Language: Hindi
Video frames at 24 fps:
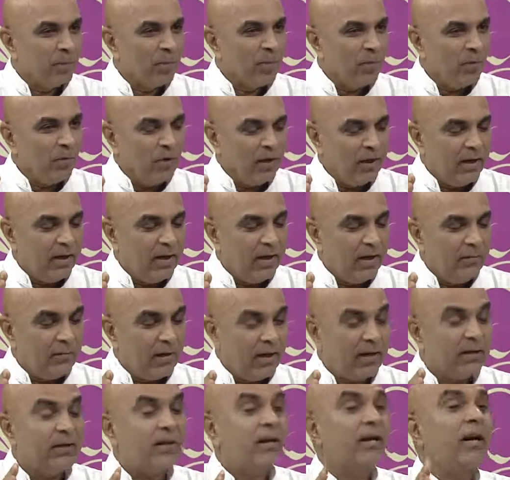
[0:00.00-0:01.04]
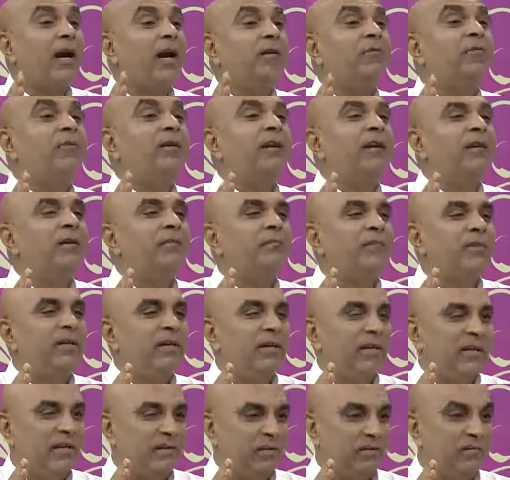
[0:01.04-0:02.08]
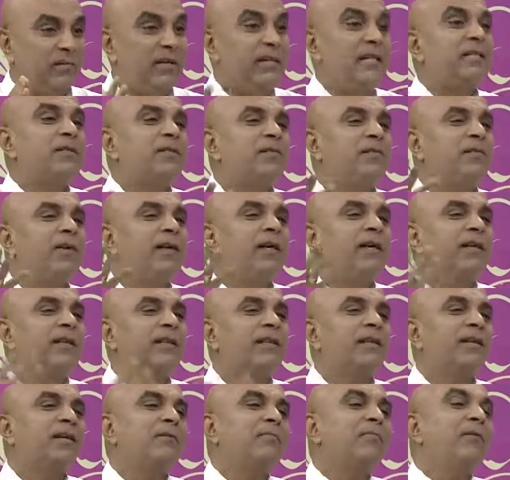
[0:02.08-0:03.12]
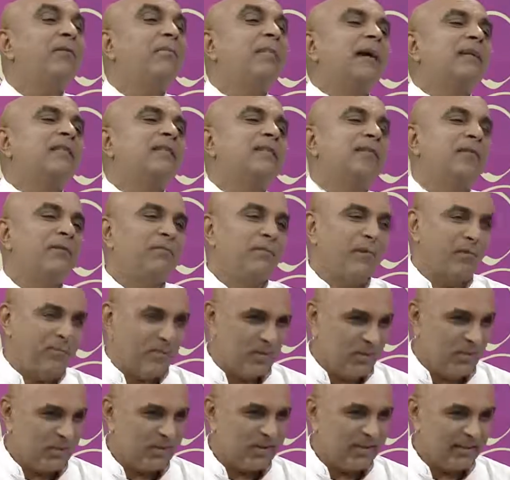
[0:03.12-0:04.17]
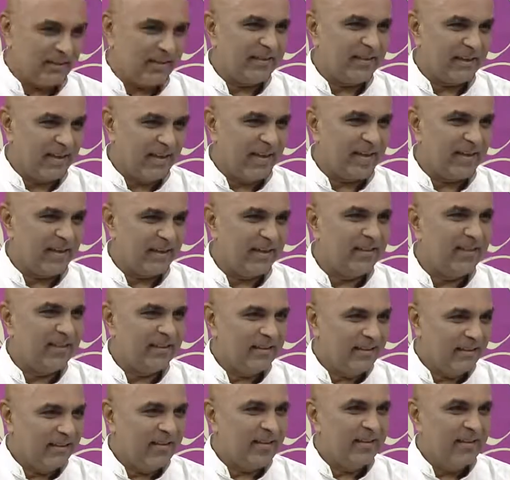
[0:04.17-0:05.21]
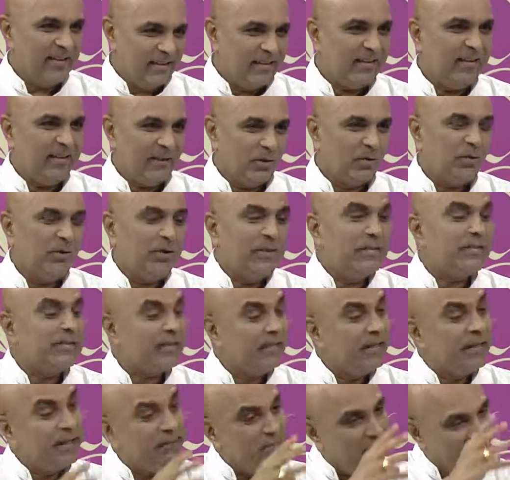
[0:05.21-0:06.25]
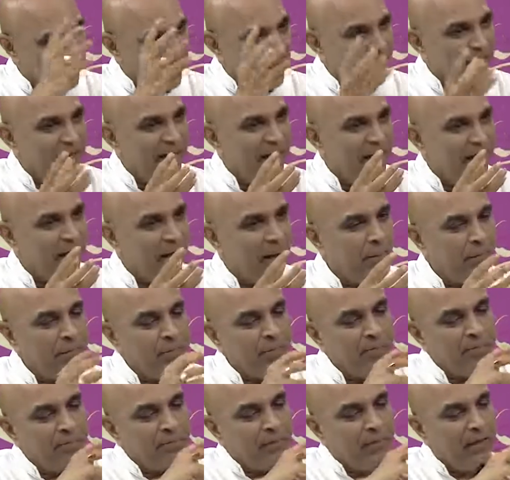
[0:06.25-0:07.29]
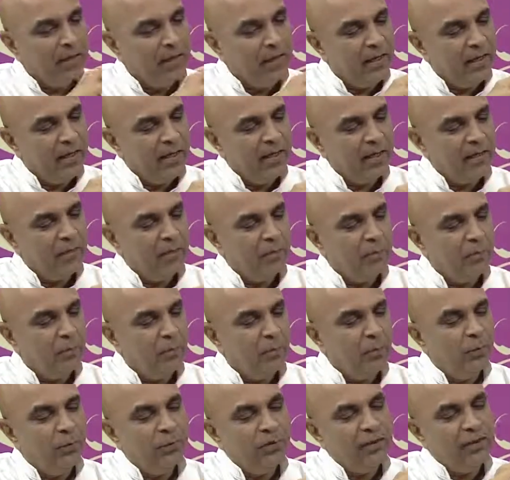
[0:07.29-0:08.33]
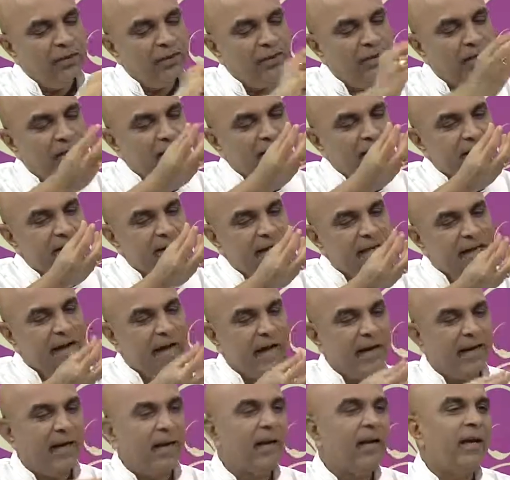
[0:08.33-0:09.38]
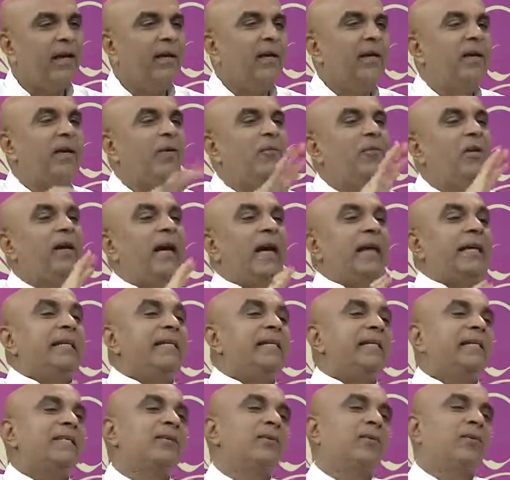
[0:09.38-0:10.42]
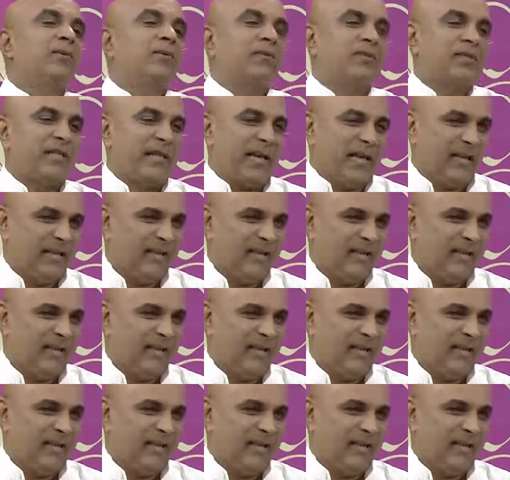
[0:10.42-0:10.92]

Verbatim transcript: तो करीब 18 फीट भी है 20 फीट हम्म। तक भी मैक्सिमम हो सकता है ओके okay. ना तो इसीलिए बना है कि पूरी तरह से खाना है ना वो डाइजेस्ट हो जाए